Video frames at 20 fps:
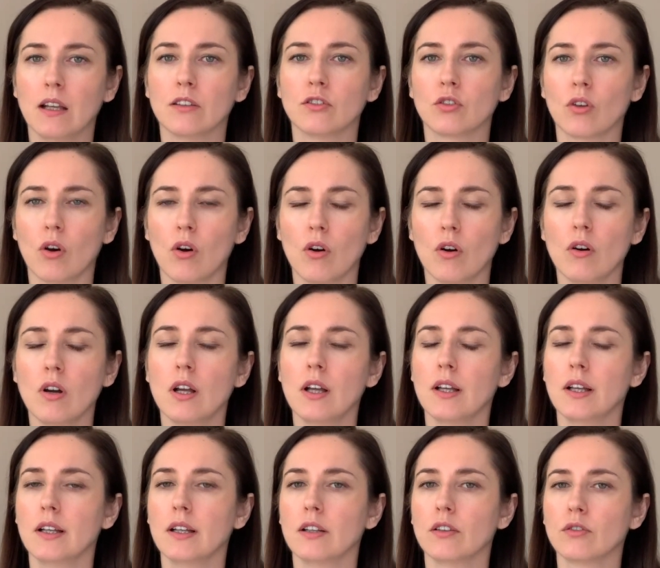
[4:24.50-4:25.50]
to
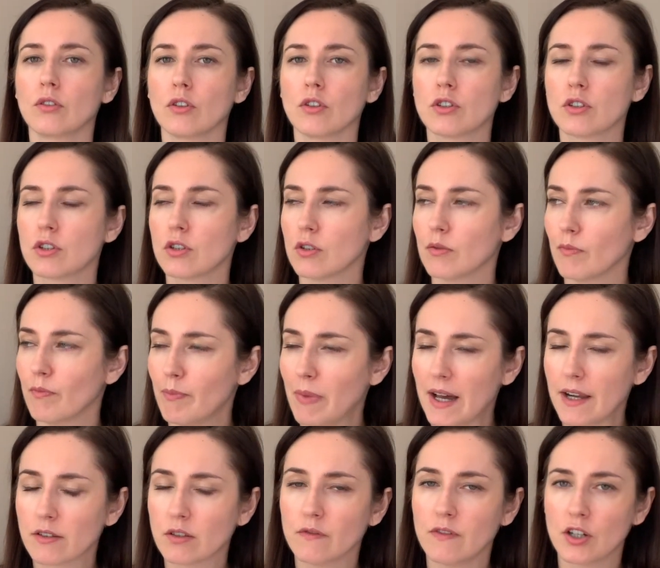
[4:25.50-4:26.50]
to jest
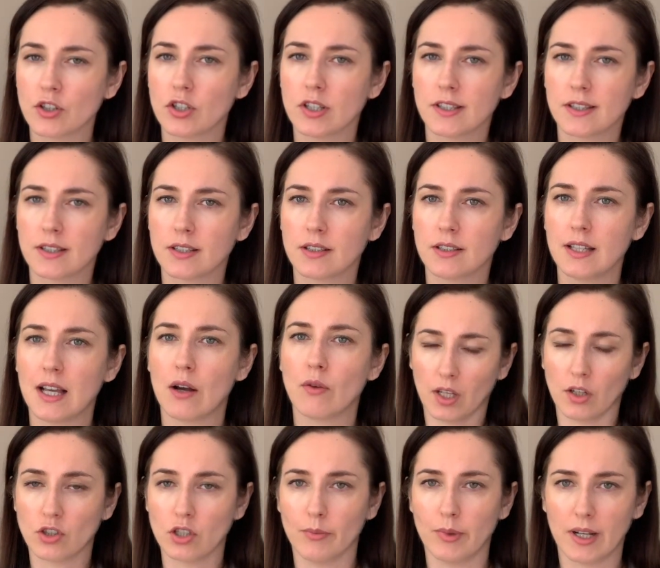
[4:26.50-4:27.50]
bardzo ważny sygnał,
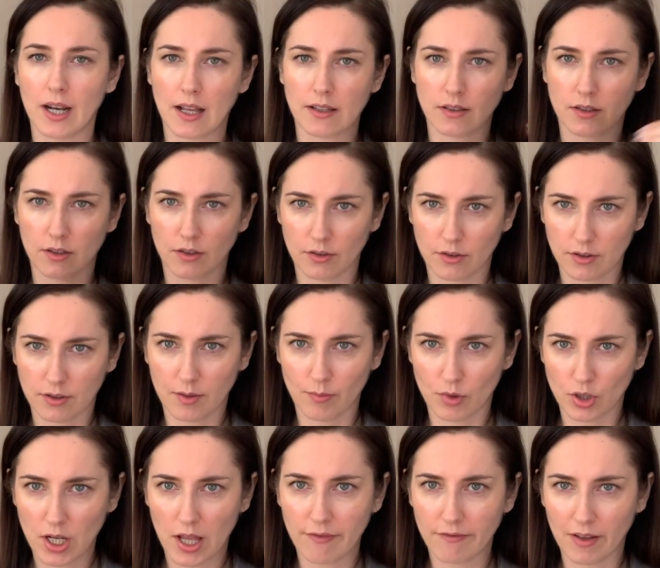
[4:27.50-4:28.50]
żeby raz z tym
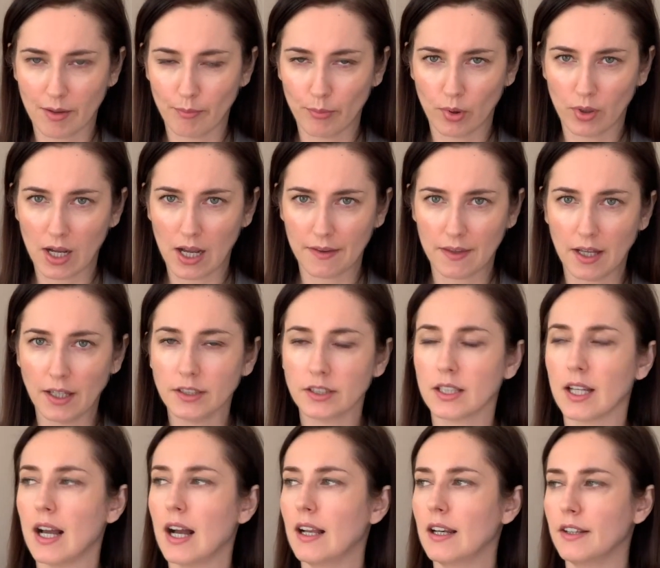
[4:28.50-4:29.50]
szefem
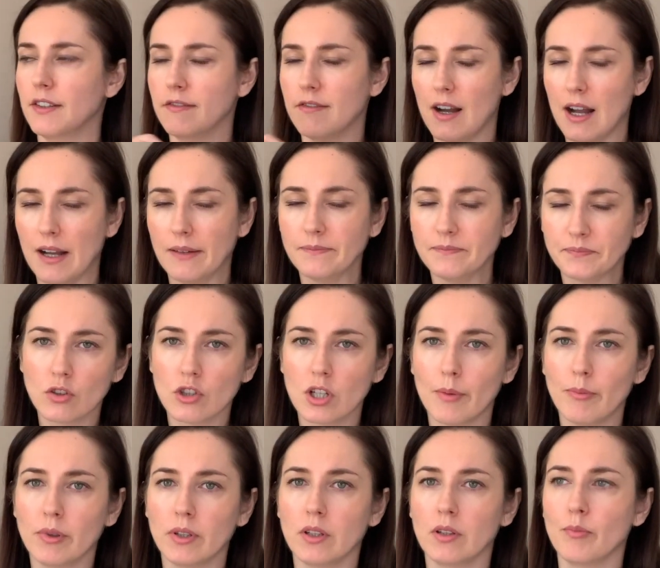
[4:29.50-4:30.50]
pogadać, ale dwa,
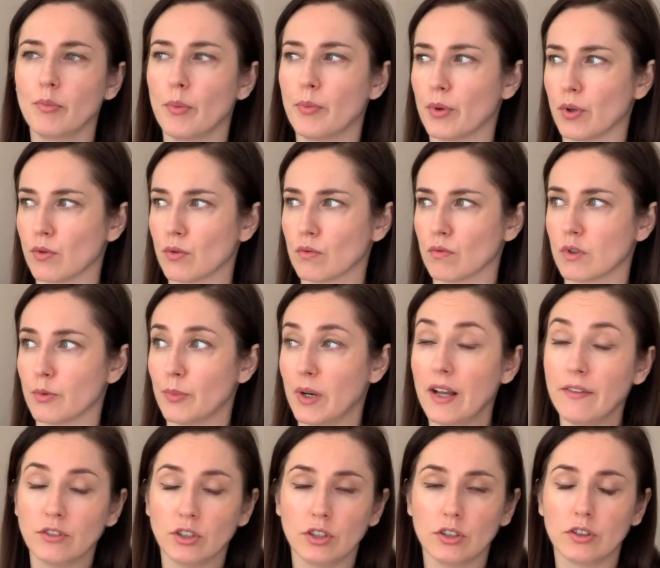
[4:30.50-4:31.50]
żeby po prostu
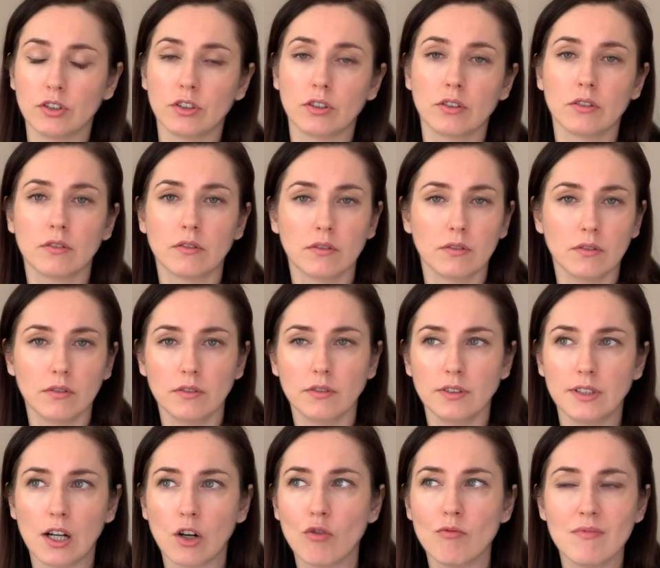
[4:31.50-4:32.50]
sprawdzić,
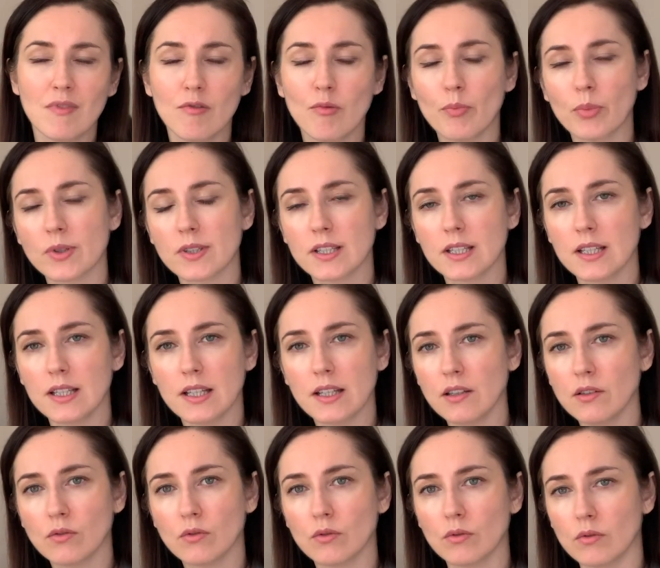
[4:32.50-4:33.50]
jaką mamy pozycję na
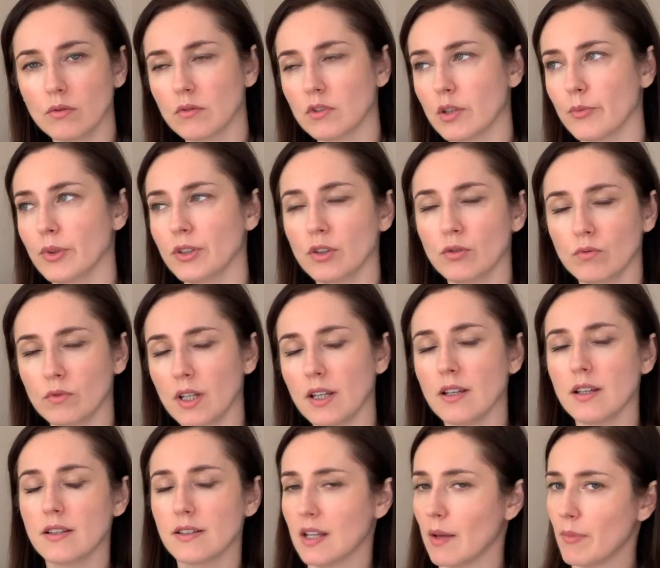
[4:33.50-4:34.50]
rynku, żeby się
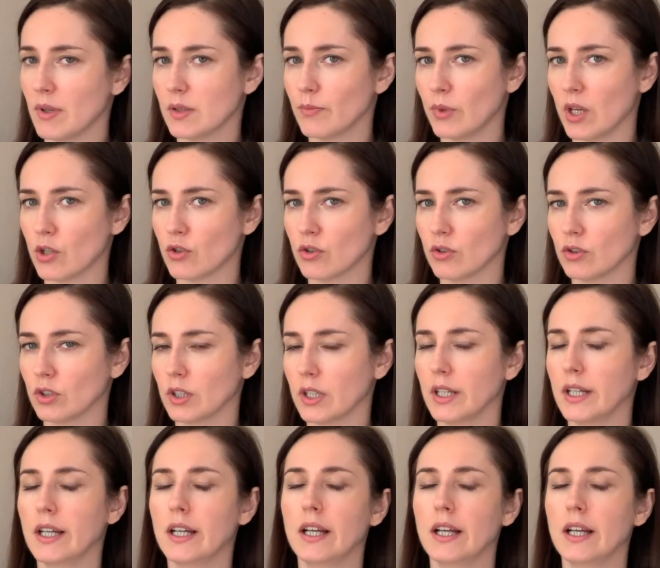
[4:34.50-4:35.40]
tutaj zabezpieczyć.